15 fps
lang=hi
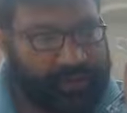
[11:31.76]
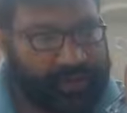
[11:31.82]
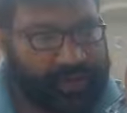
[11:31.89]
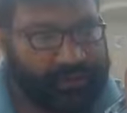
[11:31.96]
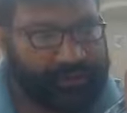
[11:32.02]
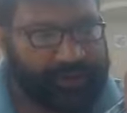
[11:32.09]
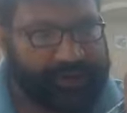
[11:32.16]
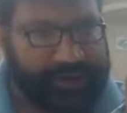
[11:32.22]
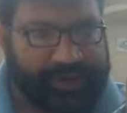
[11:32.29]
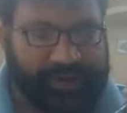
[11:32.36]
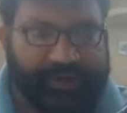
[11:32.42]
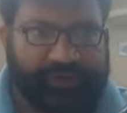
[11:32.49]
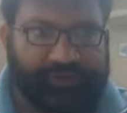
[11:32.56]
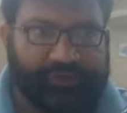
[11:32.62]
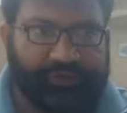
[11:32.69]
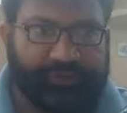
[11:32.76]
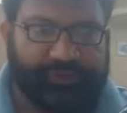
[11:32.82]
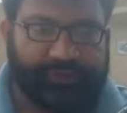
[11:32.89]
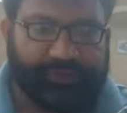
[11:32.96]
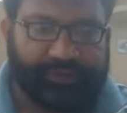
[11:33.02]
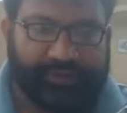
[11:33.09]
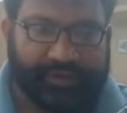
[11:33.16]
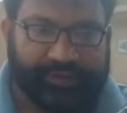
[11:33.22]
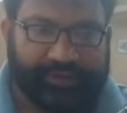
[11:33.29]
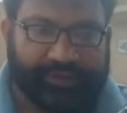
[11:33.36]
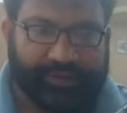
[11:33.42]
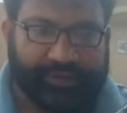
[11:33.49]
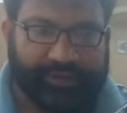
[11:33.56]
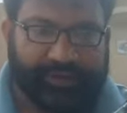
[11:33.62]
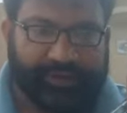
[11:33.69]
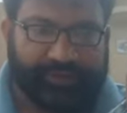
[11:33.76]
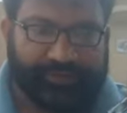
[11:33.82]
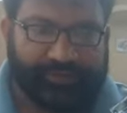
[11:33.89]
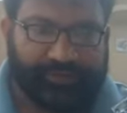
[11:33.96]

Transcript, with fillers: आपका टारगेट अचीव करवा दिया है